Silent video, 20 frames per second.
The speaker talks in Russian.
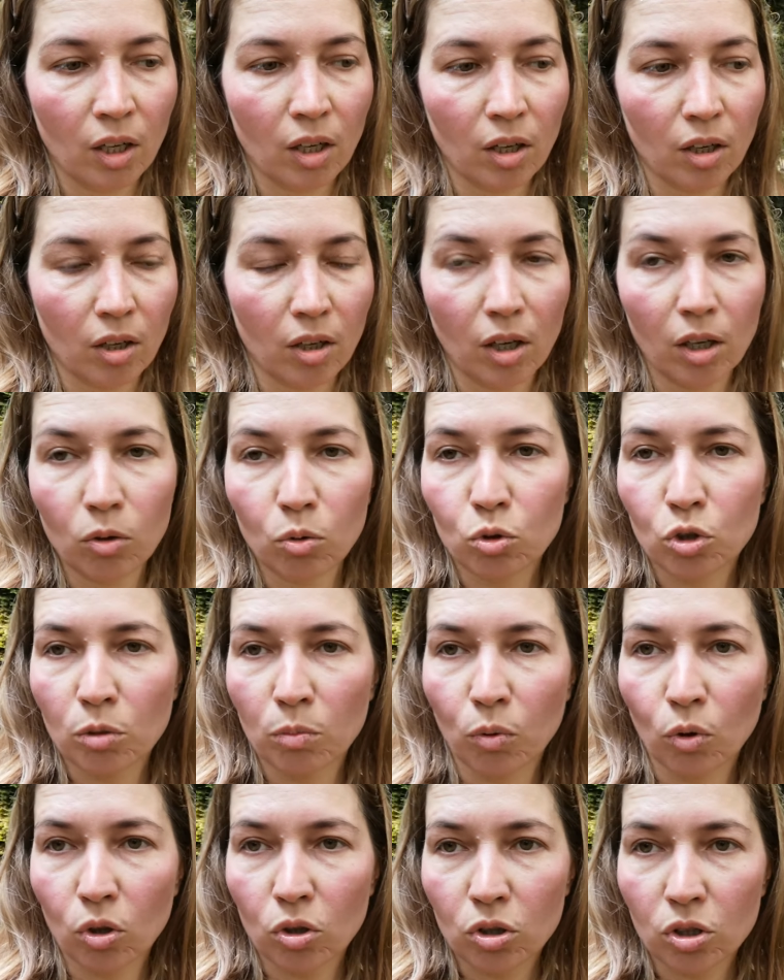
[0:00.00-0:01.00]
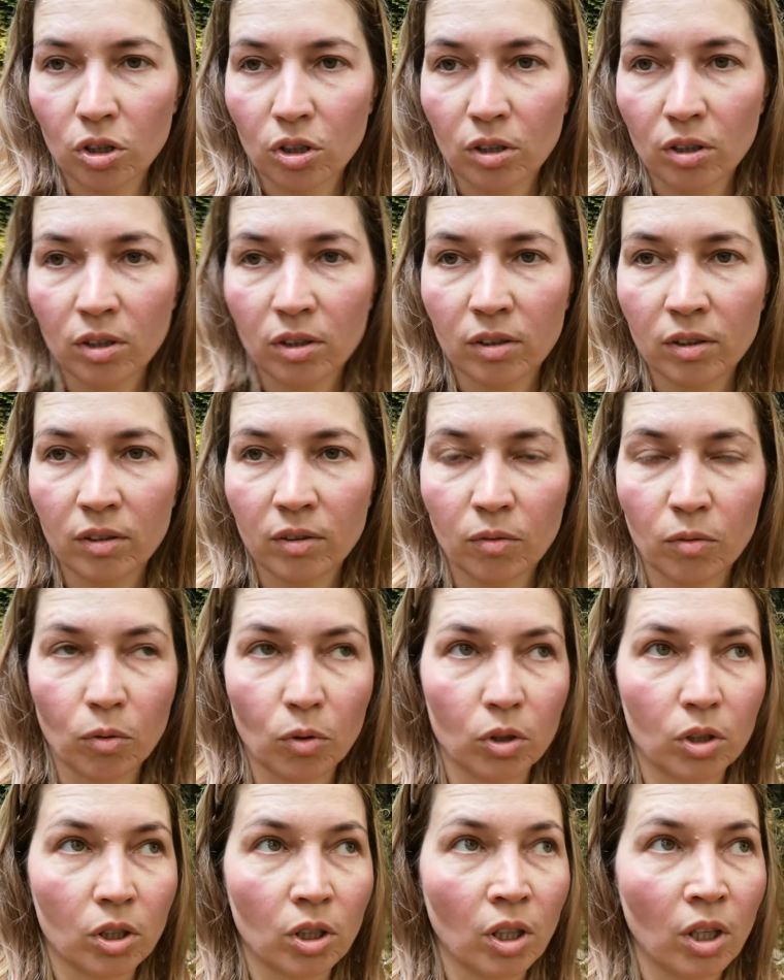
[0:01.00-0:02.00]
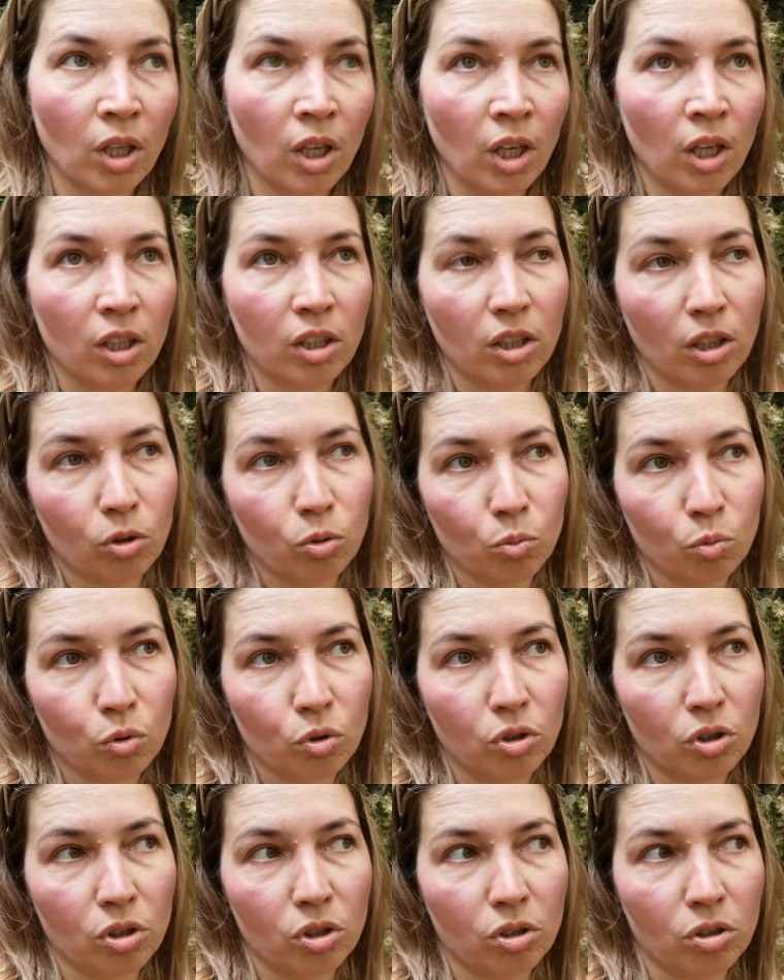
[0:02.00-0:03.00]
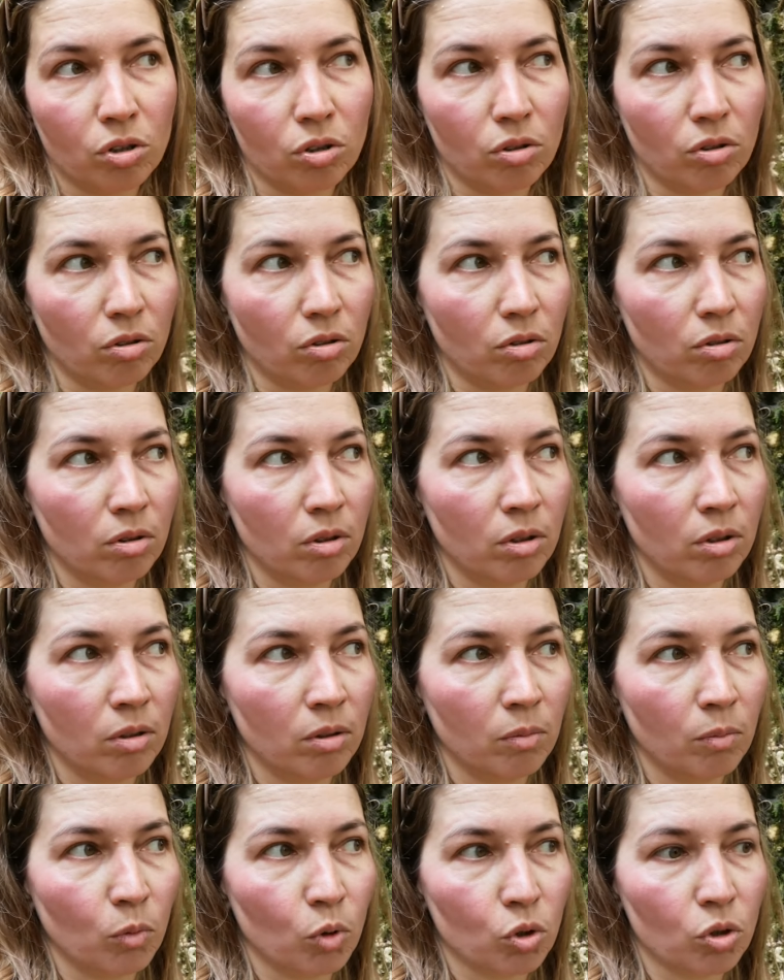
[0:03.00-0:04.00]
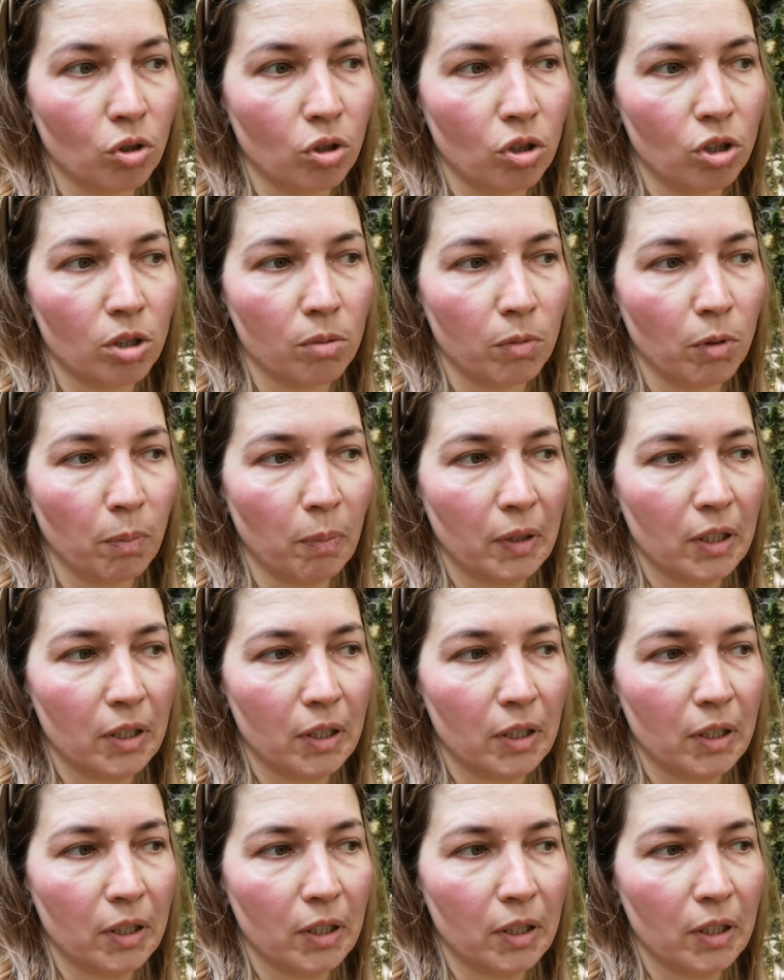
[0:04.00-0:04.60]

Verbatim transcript: А, а лучше больше. Вот. Я думаю, здесь э, можно ничем не